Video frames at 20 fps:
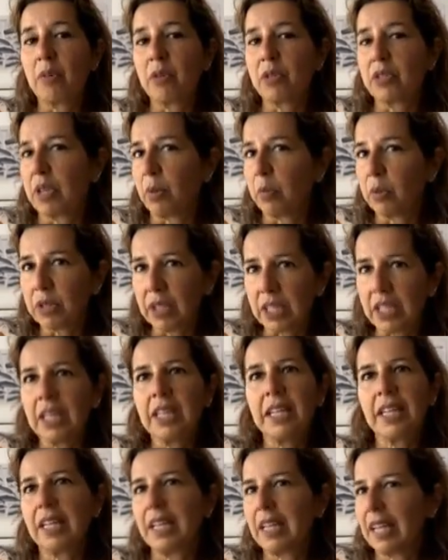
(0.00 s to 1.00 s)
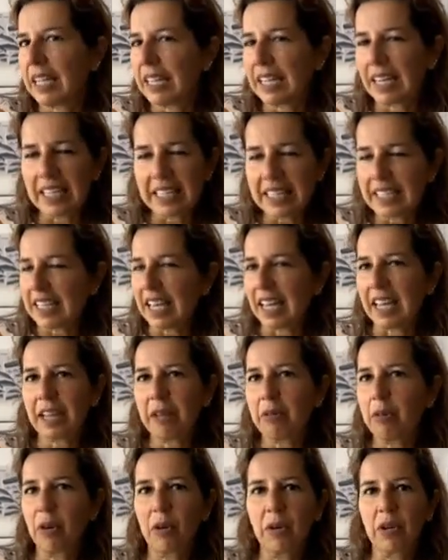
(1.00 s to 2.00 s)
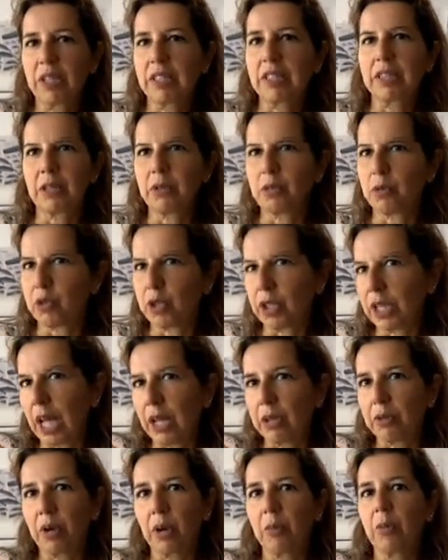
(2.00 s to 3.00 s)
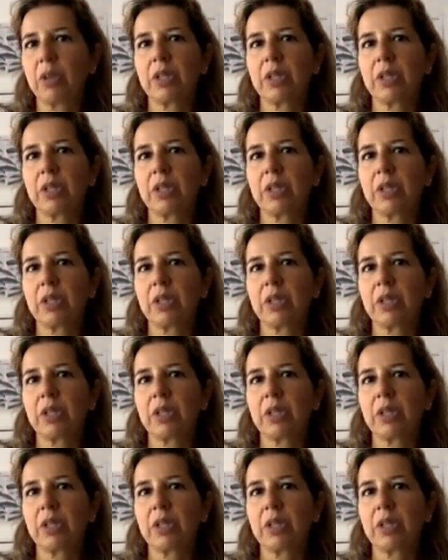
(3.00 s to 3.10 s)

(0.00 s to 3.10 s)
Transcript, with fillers: possiamo dire, e analizzare quello che sta succedendo.